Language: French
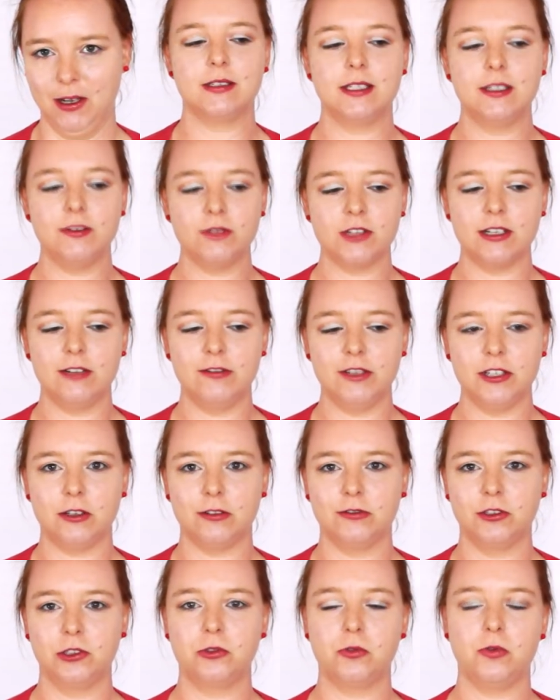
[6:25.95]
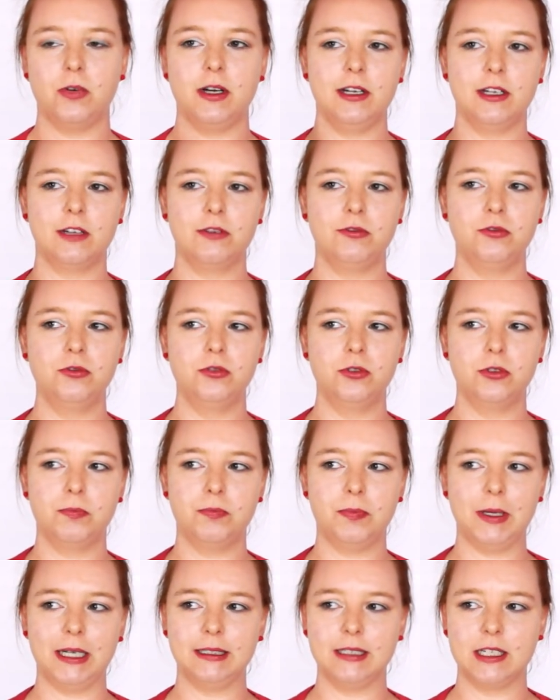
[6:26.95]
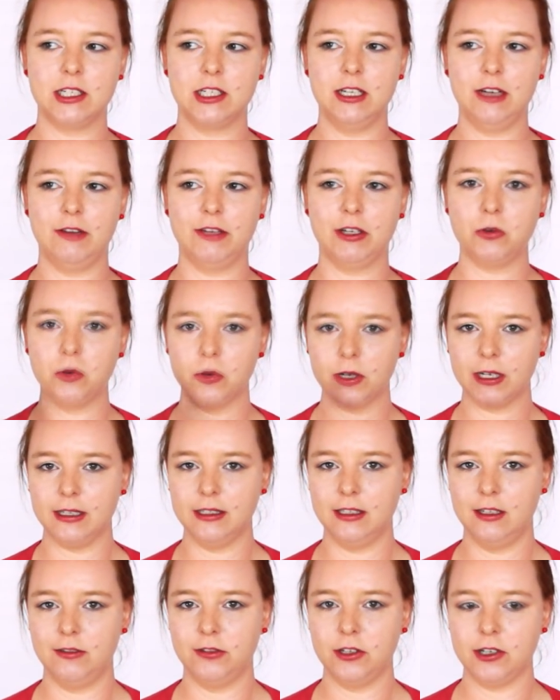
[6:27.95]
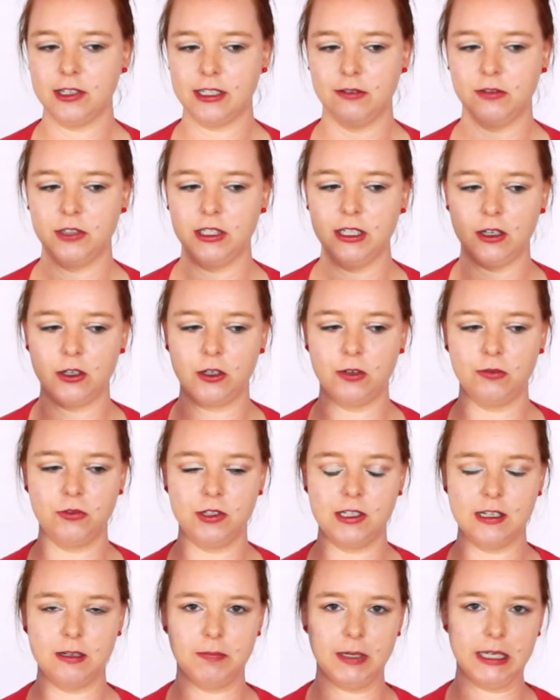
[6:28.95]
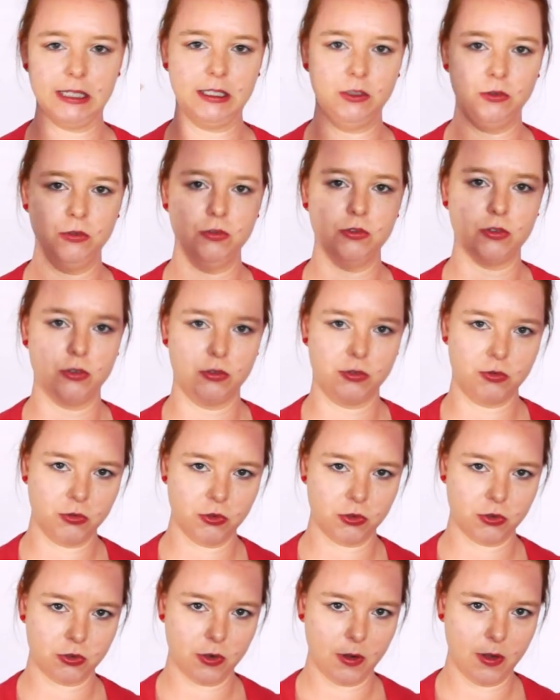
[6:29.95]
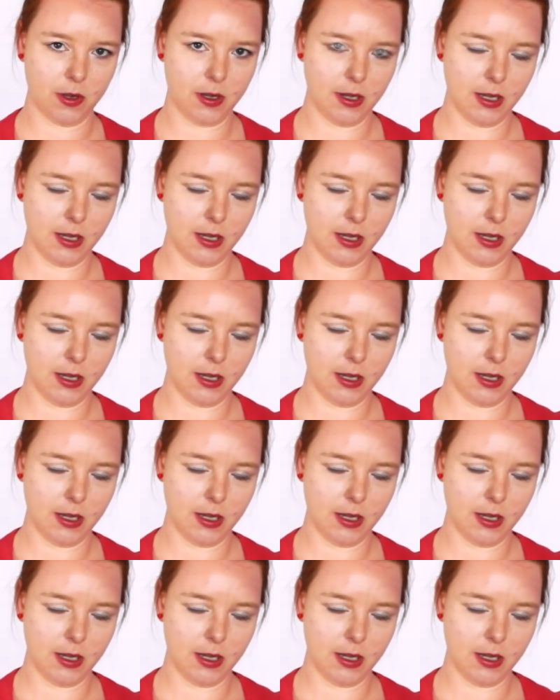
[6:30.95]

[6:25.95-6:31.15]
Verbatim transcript: Si vous élevez dans votre coin et que vous ne partagez avec aucun éleveur, ça veut dire que vous êtes parti d'une seule souche